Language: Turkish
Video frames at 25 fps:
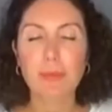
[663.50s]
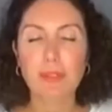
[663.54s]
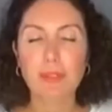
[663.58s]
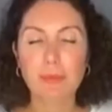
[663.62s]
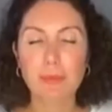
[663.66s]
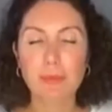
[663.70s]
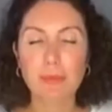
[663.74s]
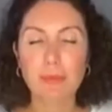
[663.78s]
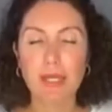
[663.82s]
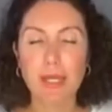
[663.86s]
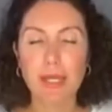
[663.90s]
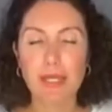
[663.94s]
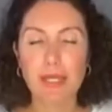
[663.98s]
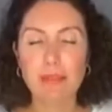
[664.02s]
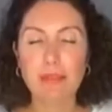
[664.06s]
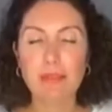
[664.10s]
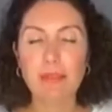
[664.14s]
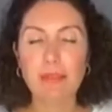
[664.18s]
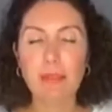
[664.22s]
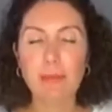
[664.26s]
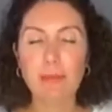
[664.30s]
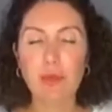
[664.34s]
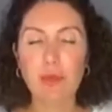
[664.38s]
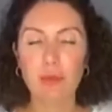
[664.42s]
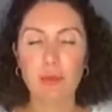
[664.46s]
kapatıp
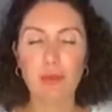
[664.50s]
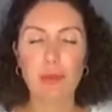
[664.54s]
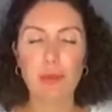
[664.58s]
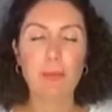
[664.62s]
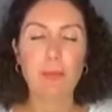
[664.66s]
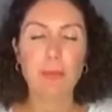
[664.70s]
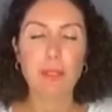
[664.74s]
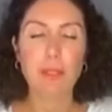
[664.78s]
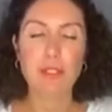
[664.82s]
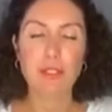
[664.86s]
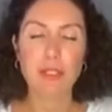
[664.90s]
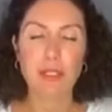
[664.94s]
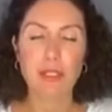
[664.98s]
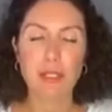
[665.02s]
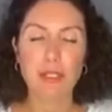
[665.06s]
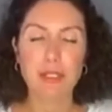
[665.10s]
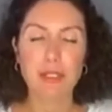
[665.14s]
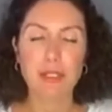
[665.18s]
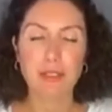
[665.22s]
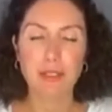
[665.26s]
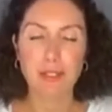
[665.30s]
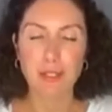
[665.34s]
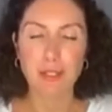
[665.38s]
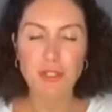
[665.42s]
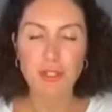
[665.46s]
kendinle bir 10-15
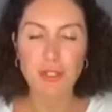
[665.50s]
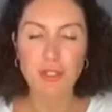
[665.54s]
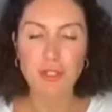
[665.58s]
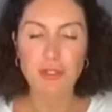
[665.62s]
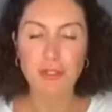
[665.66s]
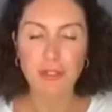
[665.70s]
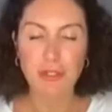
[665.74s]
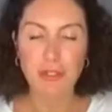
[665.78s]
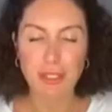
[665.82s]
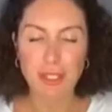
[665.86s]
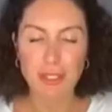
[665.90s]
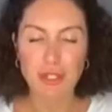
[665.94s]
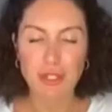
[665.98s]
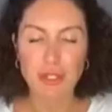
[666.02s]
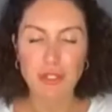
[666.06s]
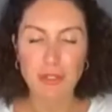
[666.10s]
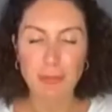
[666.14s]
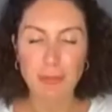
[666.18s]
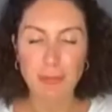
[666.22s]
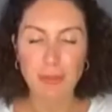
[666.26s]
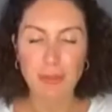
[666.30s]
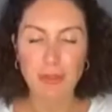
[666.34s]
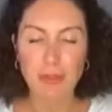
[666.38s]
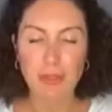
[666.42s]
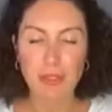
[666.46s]
dakika geçir,
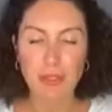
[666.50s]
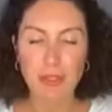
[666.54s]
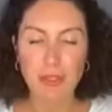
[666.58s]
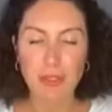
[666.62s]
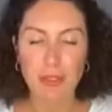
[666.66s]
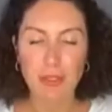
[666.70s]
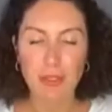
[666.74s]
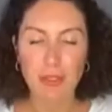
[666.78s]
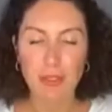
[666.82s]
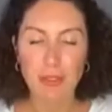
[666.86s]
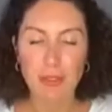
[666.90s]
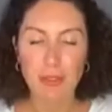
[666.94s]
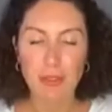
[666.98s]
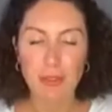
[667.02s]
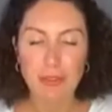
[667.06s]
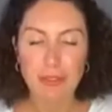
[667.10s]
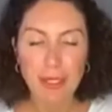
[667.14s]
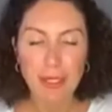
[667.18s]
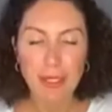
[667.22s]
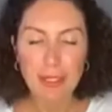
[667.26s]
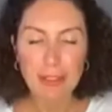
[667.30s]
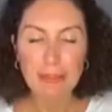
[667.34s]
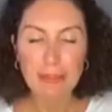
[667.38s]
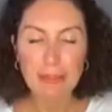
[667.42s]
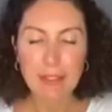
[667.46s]
geçirip
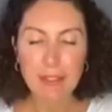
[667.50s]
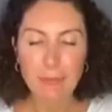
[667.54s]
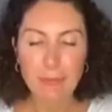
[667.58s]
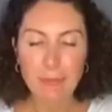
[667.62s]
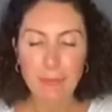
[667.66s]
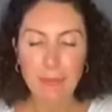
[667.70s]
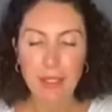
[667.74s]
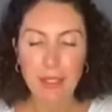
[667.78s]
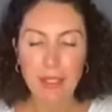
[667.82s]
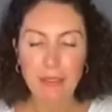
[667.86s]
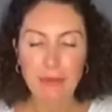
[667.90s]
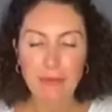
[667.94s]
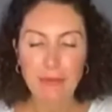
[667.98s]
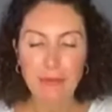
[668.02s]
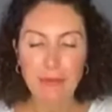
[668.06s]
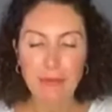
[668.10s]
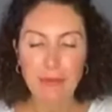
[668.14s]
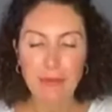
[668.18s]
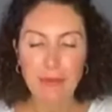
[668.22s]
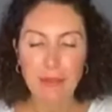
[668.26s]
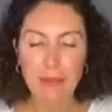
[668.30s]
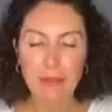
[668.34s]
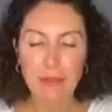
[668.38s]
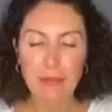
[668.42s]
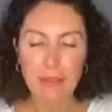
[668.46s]
neredeyim ben,
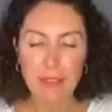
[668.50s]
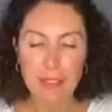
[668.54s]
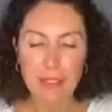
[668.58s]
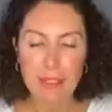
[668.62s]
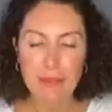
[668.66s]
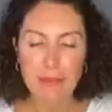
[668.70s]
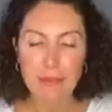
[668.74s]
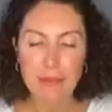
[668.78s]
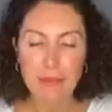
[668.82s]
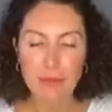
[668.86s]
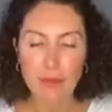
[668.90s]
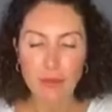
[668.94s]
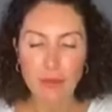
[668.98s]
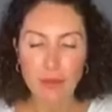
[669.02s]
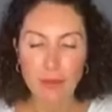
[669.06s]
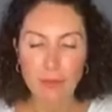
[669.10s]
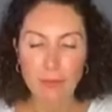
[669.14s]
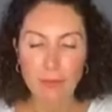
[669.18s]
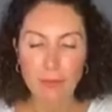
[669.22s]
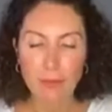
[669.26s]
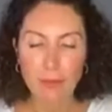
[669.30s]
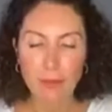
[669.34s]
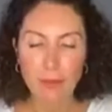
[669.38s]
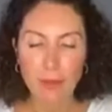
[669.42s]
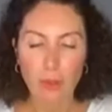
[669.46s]
ne
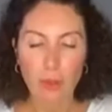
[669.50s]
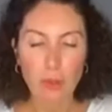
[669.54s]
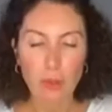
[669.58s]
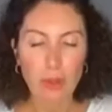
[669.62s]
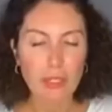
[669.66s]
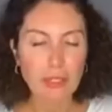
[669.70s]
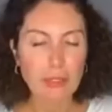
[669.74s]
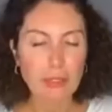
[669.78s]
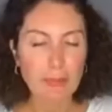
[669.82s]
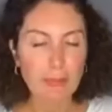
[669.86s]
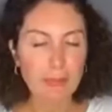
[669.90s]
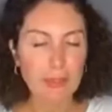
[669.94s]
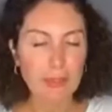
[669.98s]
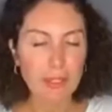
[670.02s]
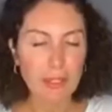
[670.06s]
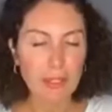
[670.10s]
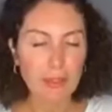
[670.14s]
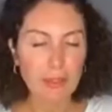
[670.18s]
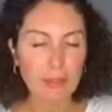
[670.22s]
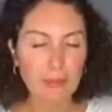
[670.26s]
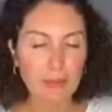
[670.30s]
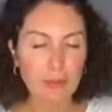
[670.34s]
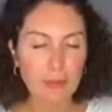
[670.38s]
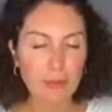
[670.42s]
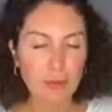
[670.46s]
istiyorum, olayım
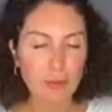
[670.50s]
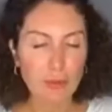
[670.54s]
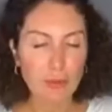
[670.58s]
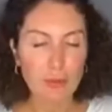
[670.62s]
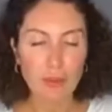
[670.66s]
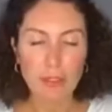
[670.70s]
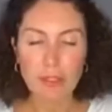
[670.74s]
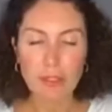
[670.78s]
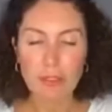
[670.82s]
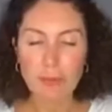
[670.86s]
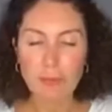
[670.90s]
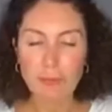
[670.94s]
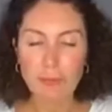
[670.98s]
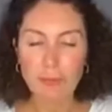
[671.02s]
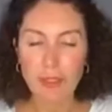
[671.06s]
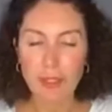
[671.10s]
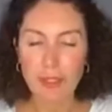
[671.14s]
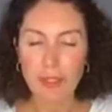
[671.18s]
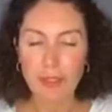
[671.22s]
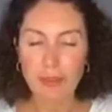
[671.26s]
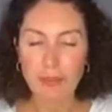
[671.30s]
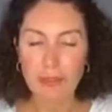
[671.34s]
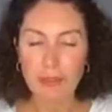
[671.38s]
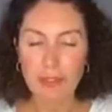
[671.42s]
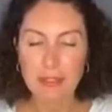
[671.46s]
ne, duygularım
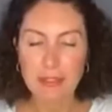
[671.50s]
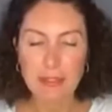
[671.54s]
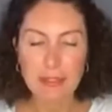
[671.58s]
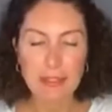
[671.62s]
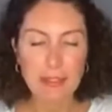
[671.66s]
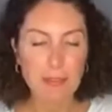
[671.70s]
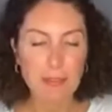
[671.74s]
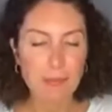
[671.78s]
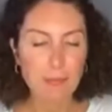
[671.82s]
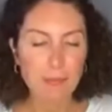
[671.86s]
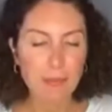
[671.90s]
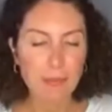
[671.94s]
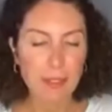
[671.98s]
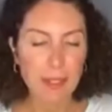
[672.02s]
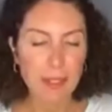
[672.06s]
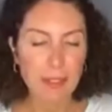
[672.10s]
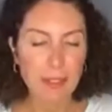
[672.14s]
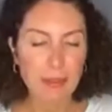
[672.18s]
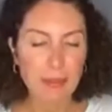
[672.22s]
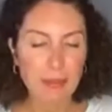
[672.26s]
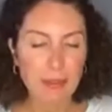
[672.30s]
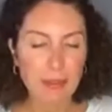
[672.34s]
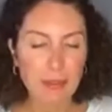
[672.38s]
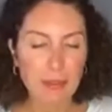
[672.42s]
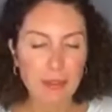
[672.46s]
ne, hislerim
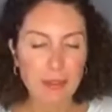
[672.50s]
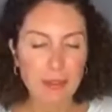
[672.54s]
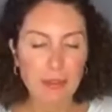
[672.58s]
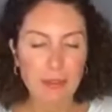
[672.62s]
ne,